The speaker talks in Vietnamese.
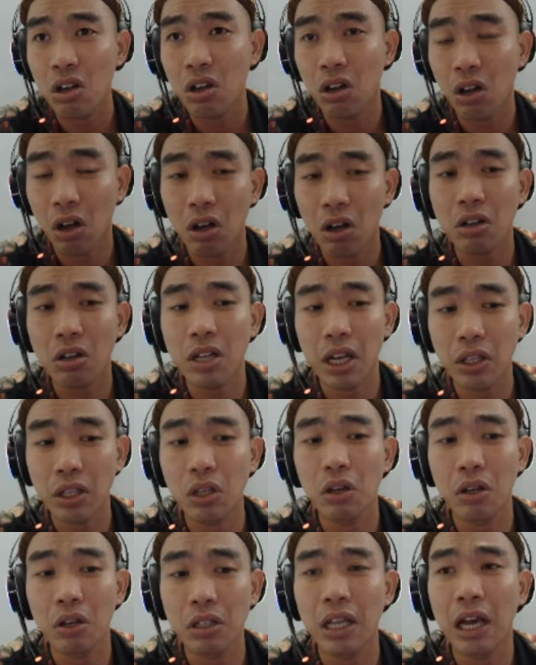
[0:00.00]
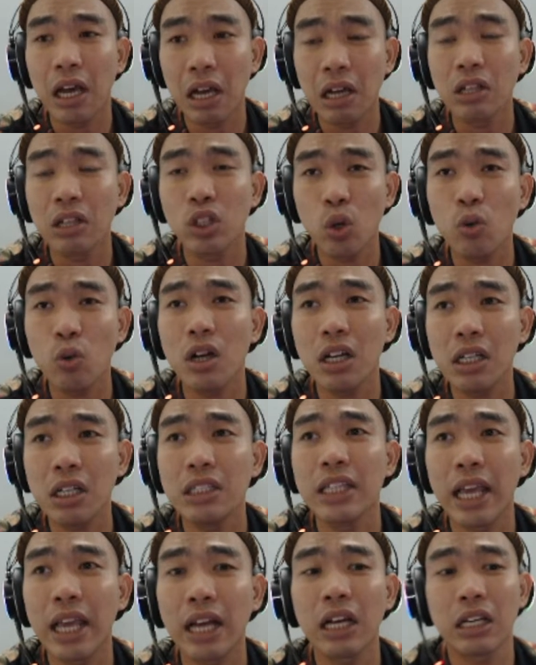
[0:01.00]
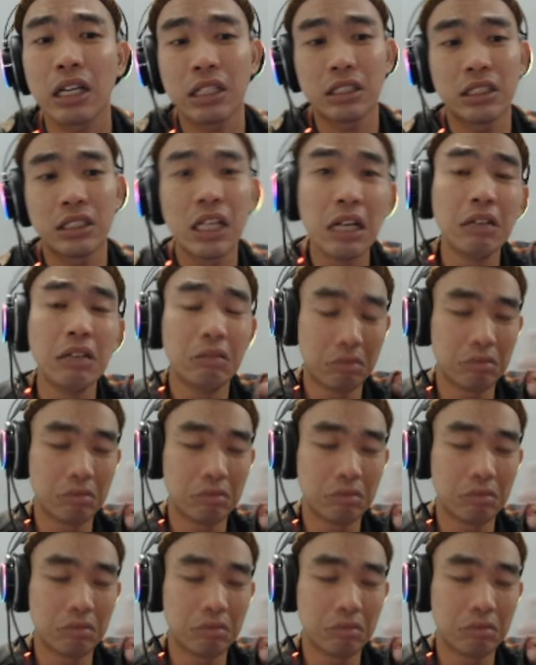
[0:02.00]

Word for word: đó và chờ và chú đó trang là xin